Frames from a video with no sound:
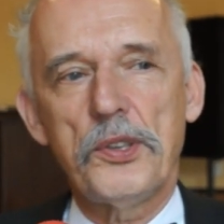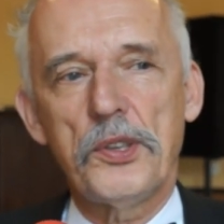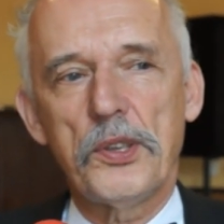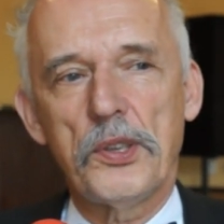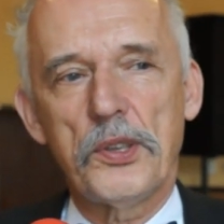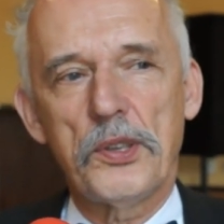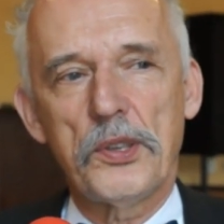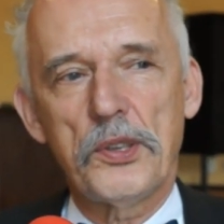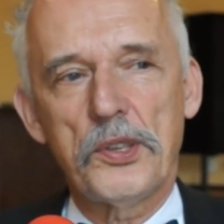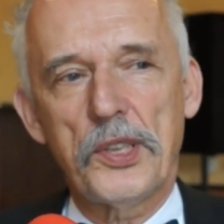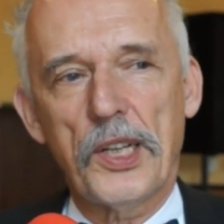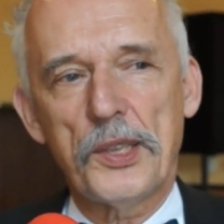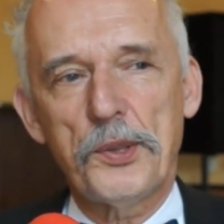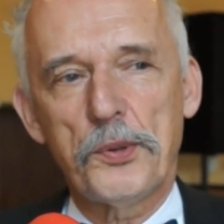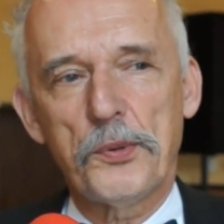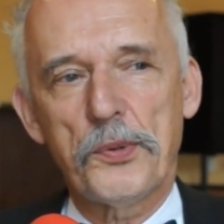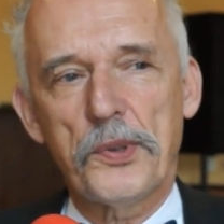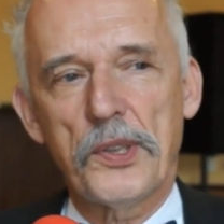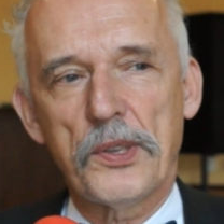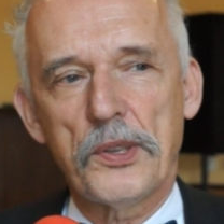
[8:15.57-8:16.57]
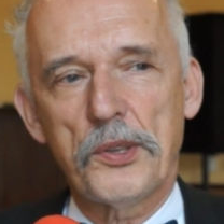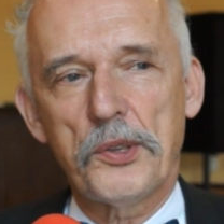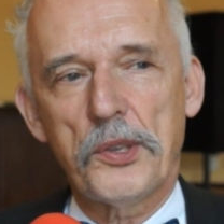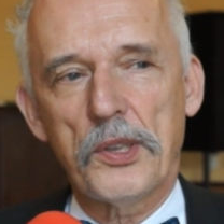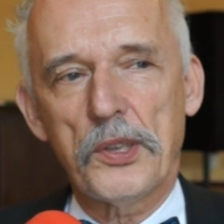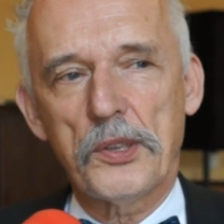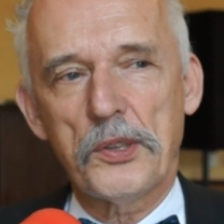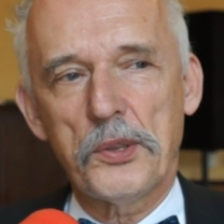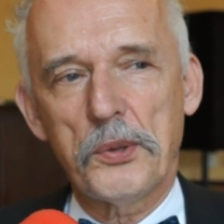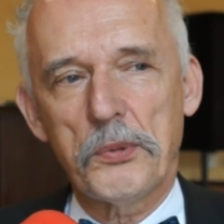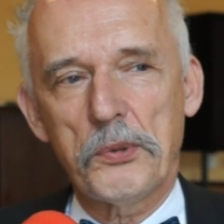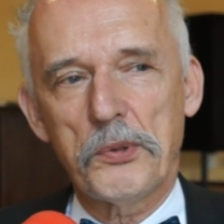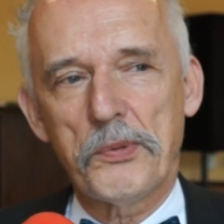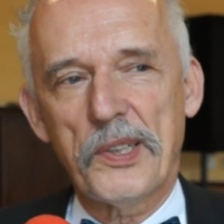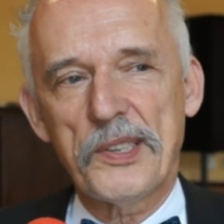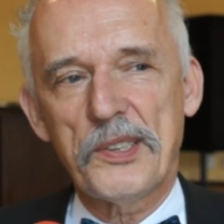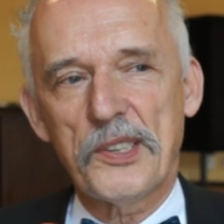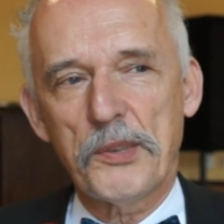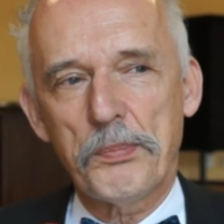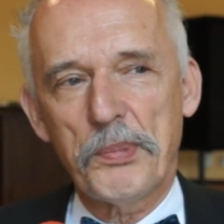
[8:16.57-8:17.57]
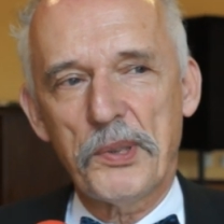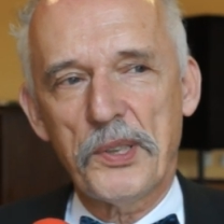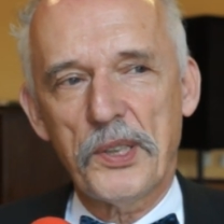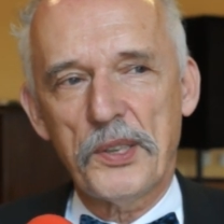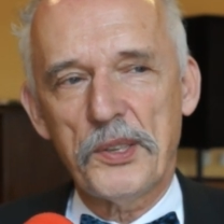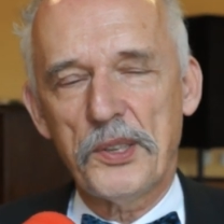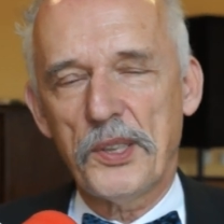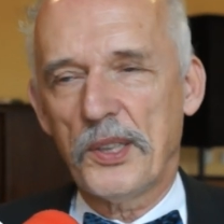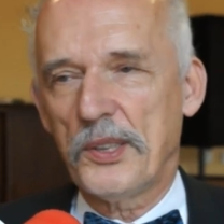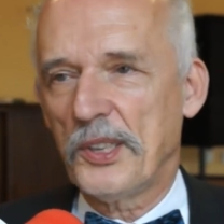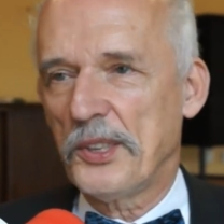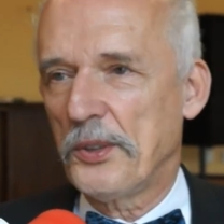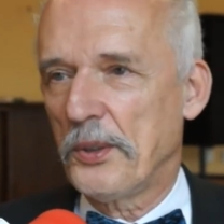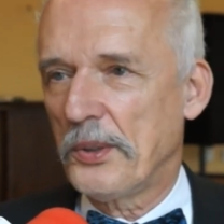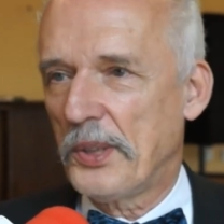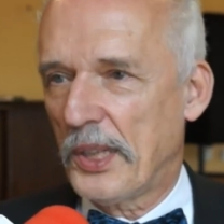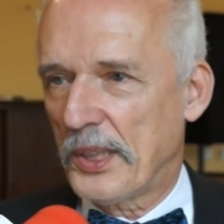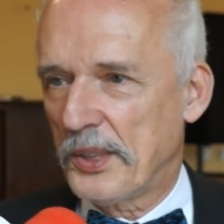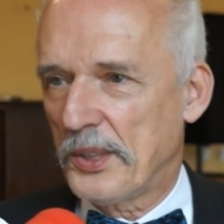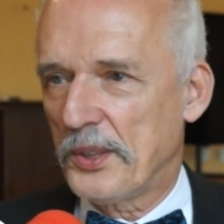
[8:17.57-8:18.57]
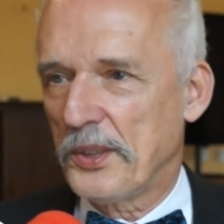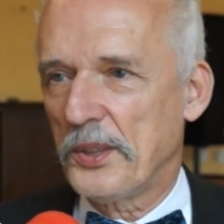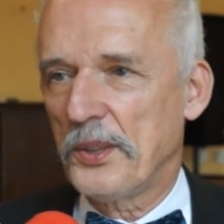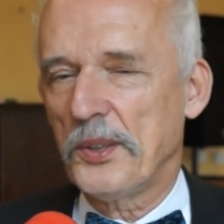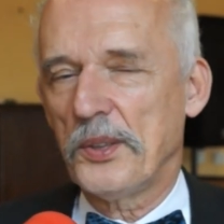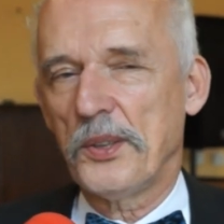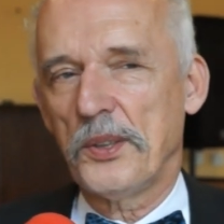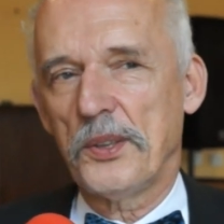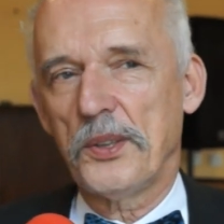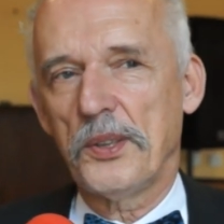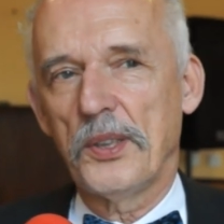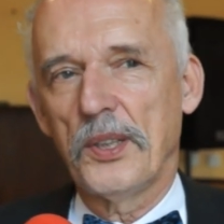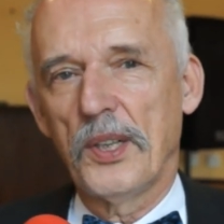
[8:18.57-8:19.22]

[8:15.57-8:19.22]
czyli czasów, kiedy człowiek żył z własnych pieniędzy, a nie z dotacji i